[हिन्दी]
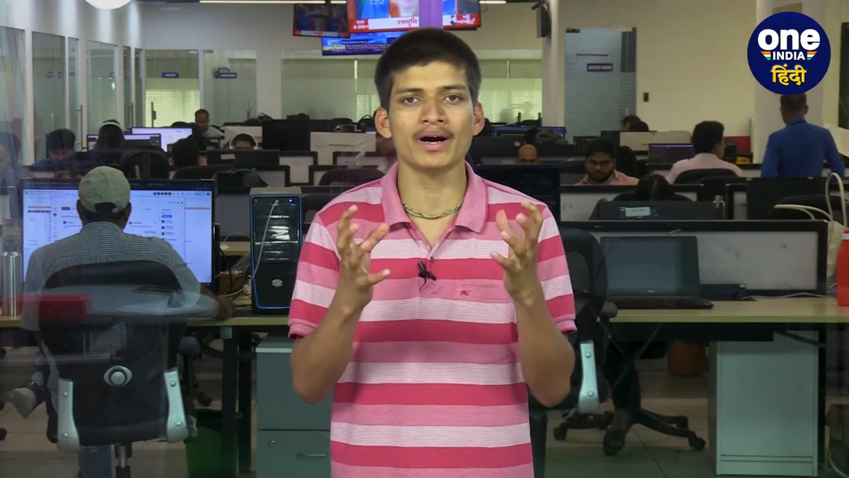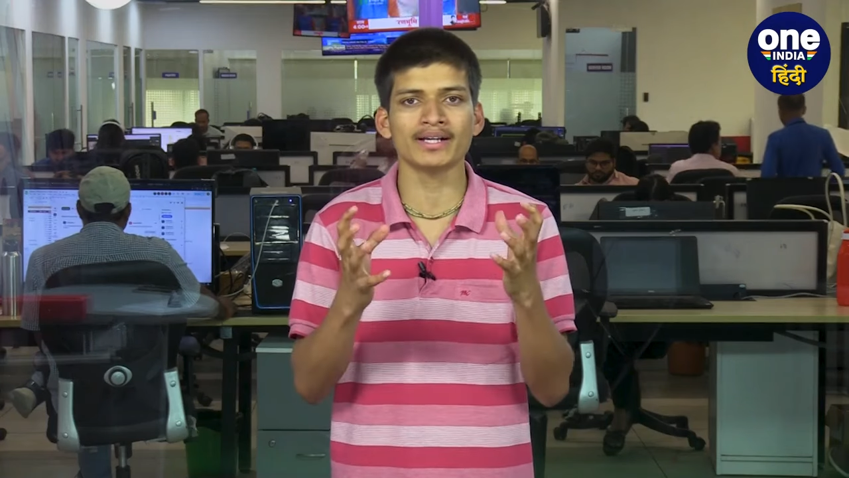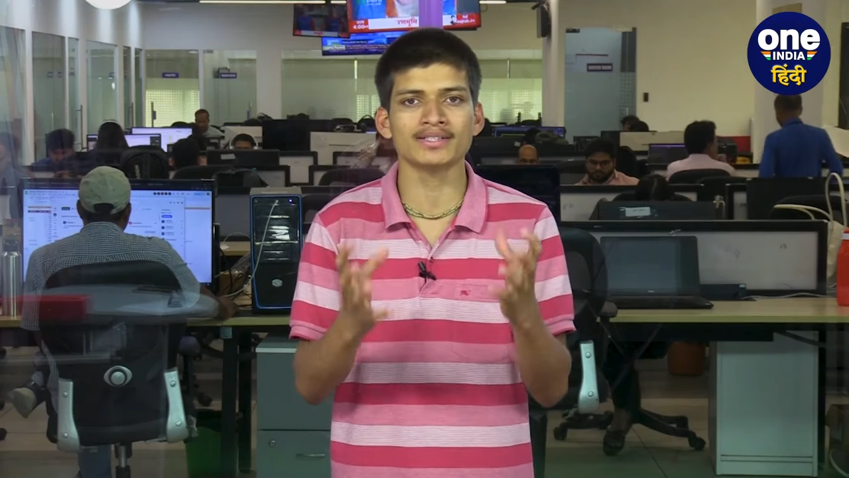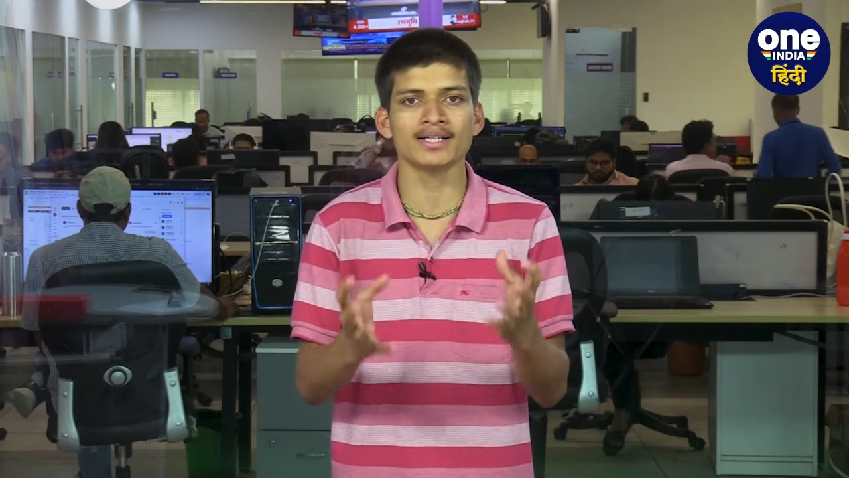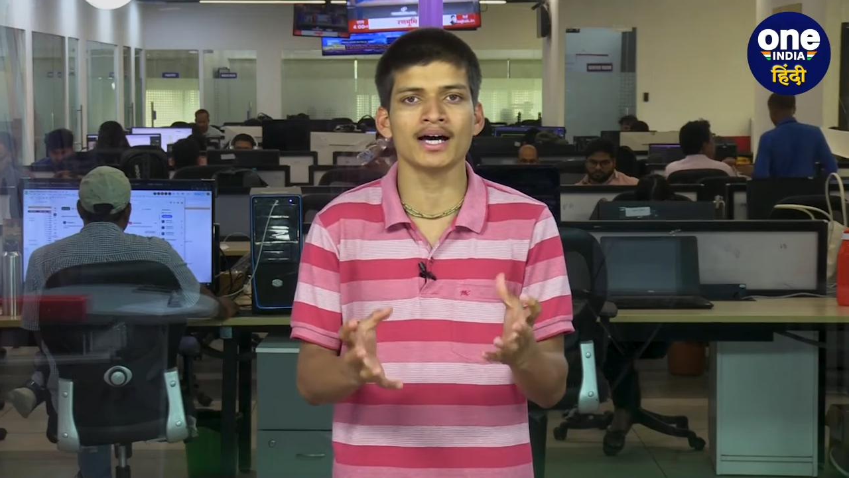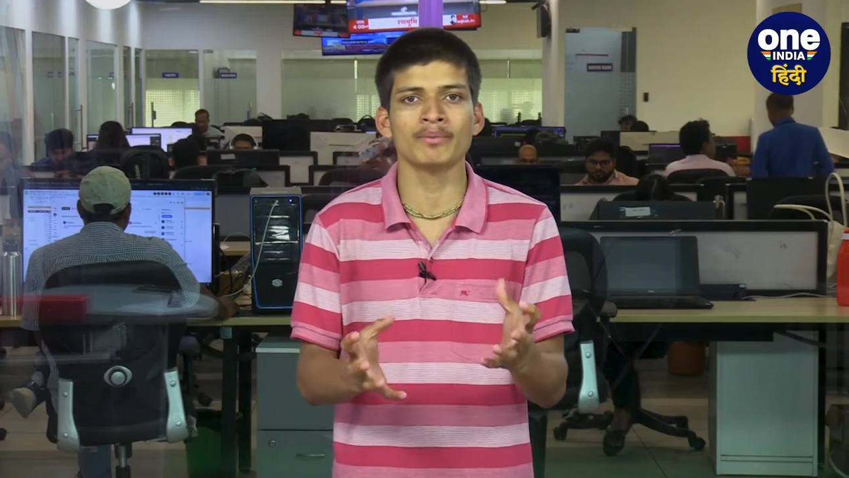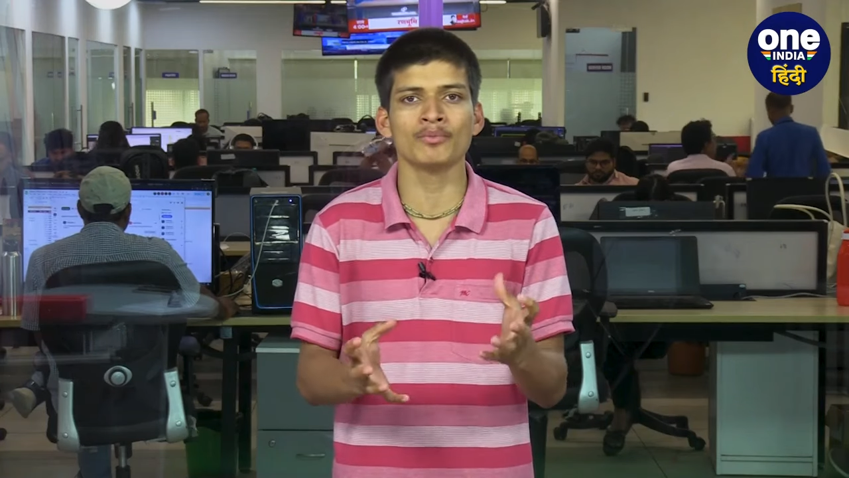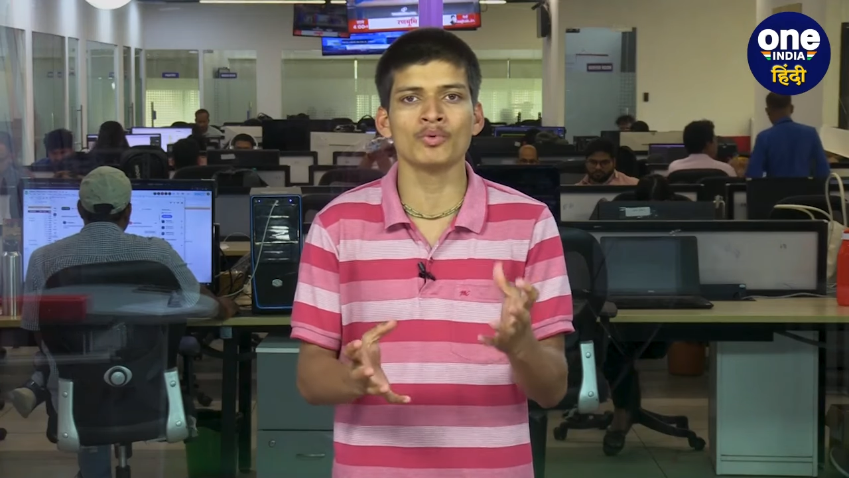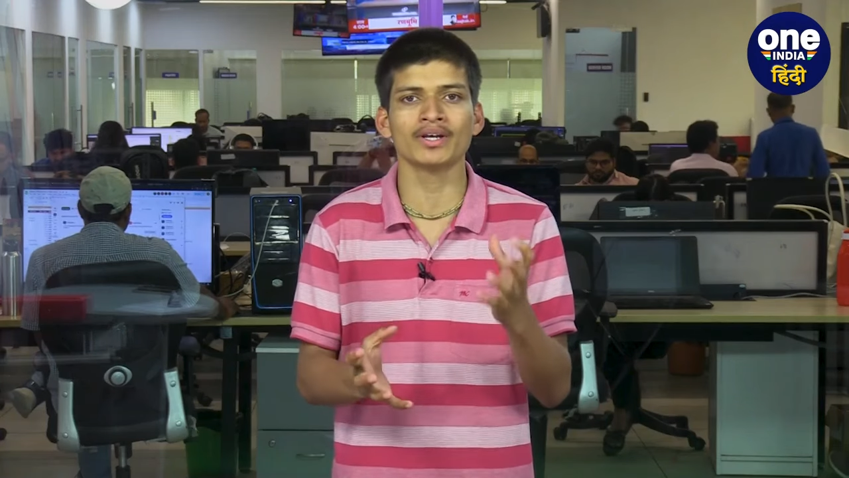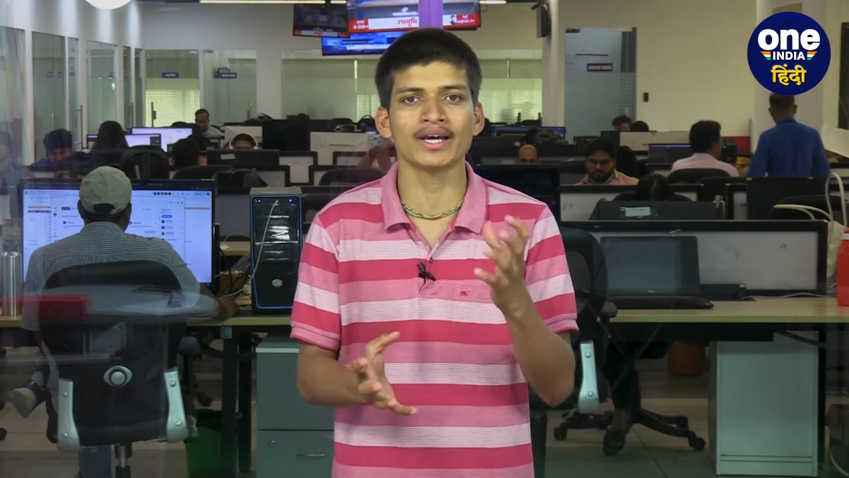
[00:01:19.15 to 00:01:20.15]
पाकिस्तान
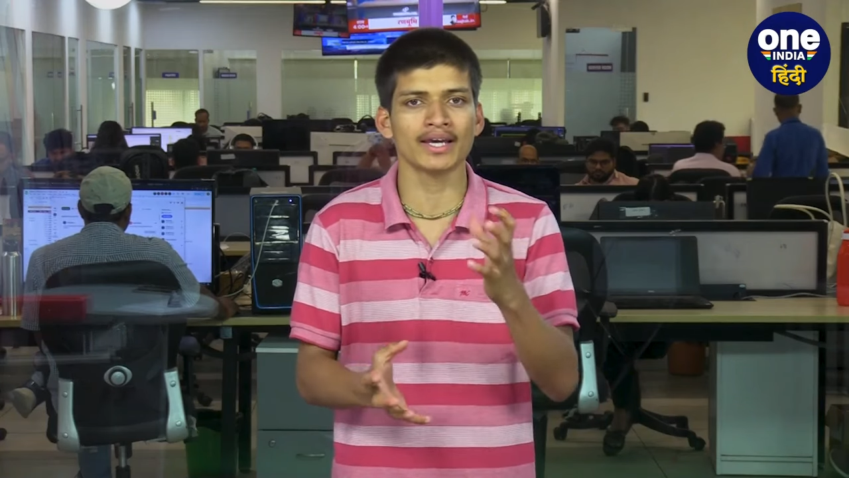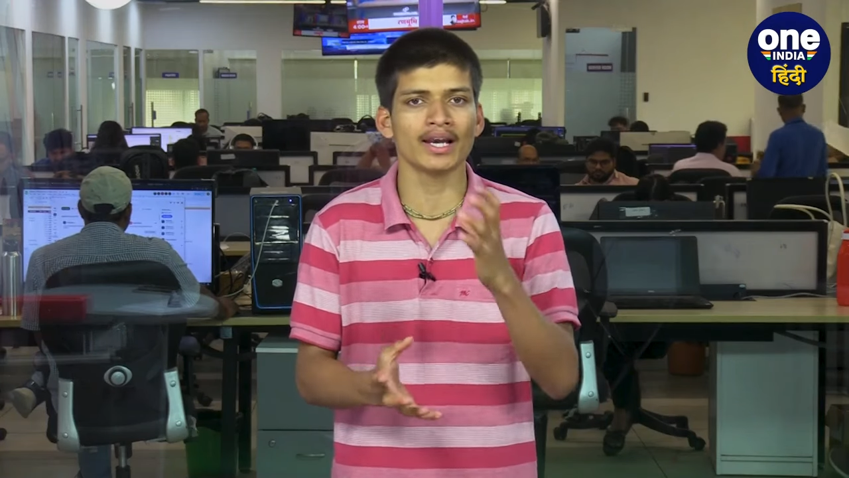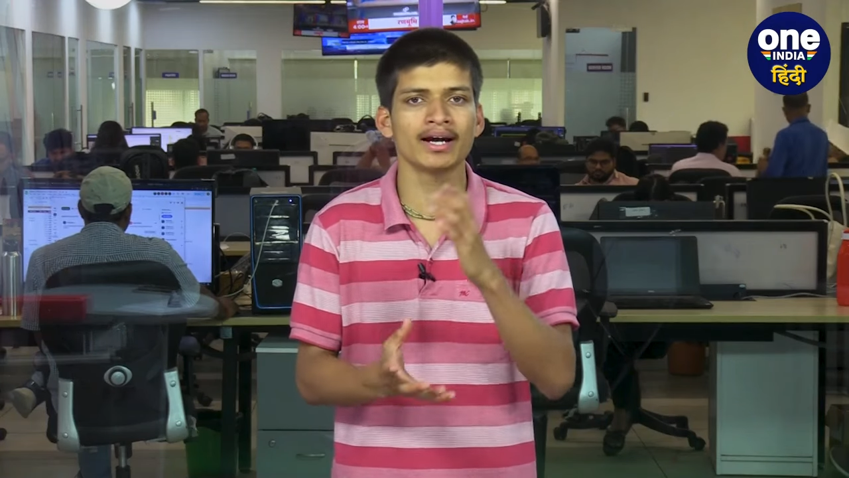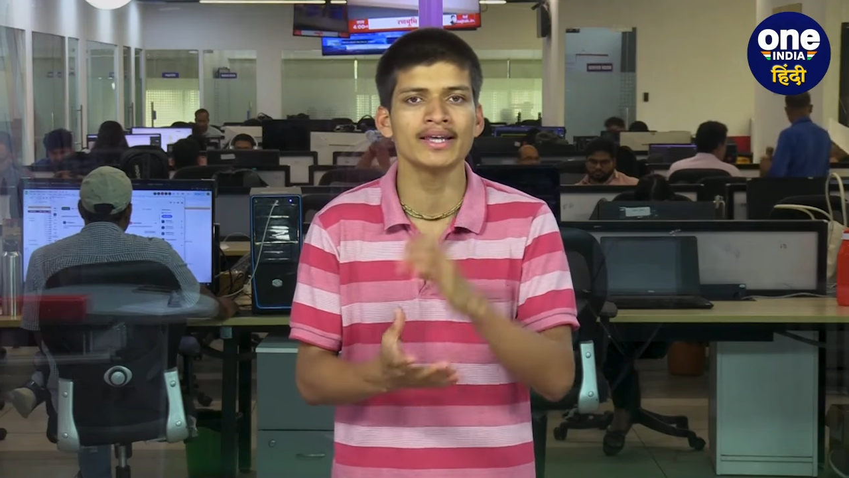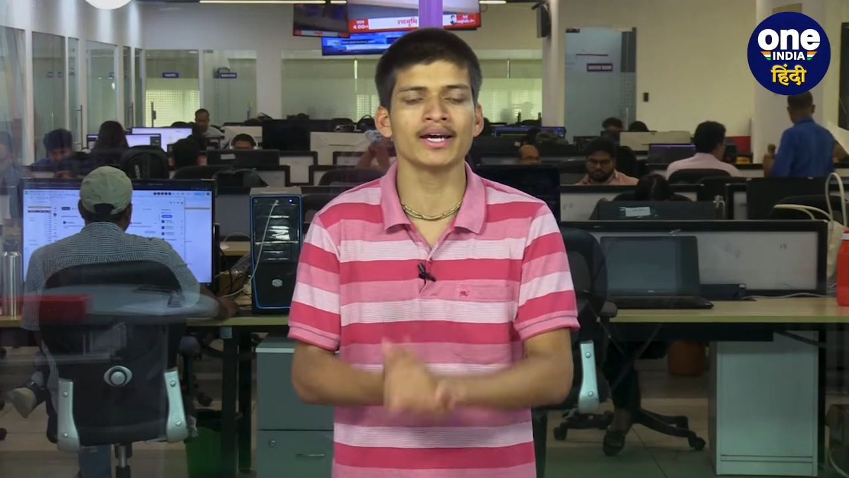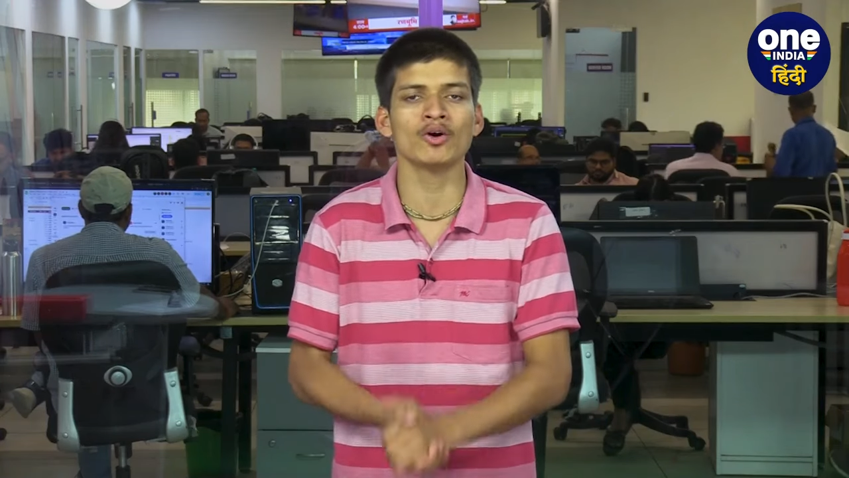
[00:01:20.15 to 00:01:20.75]
मूल के खिलाड़ी